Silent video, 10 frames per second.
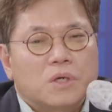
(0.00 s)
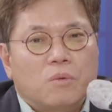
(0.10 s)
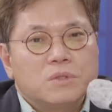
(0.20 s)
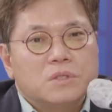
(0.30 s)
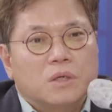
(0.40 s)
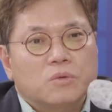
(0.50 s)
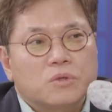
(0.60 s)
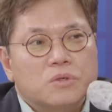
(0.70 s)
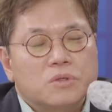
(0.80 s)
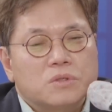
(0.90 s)
채권시장도
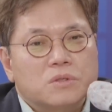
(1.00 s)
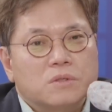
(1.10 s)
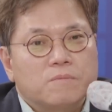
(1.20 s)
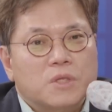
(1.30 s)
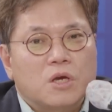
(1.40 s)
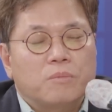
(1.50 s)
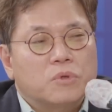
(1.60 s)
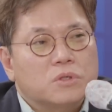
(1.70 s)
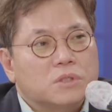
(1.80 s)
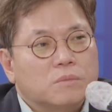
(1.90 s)
여전히 지금
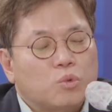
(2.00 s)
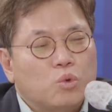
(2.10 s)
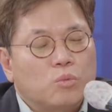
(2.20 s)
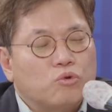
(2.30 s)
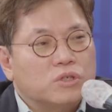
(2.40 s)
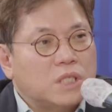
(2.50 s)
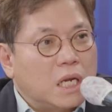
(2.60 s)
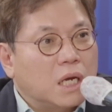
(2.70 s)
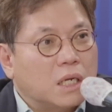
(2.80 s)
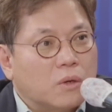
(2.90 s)
기업들은 지금 돈을 묶고 해서
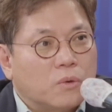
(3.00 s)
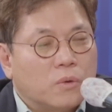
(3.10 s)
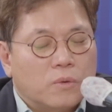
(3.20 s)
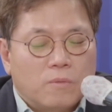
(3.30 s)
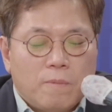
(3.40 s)
난리가 났고